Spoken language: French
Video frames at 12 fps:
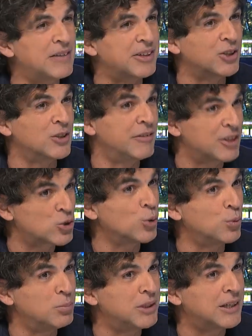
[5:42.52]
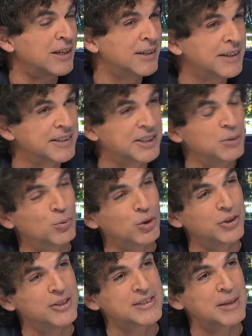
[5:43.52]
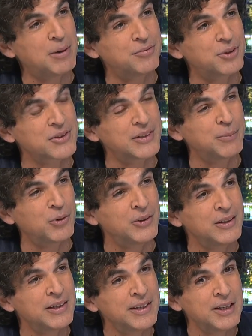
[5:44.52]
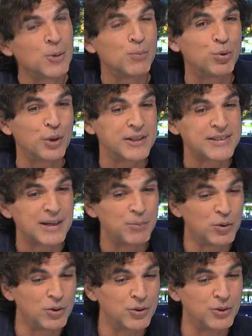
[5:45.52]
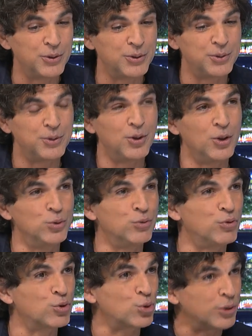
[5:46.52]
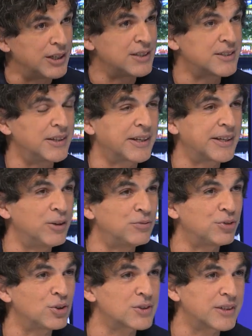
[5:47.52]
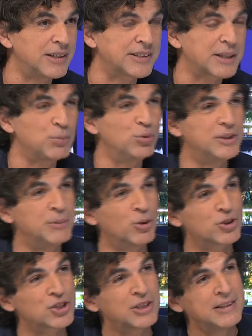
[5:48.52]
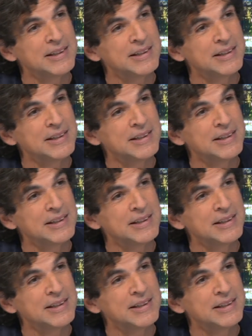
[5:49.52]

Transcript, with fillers: avec, avec ce public-là qui ne me connaissait pas forcément. Plus récemment, euh, un nouveau journal s'est créé en France, hein, la Tribune Dimanche,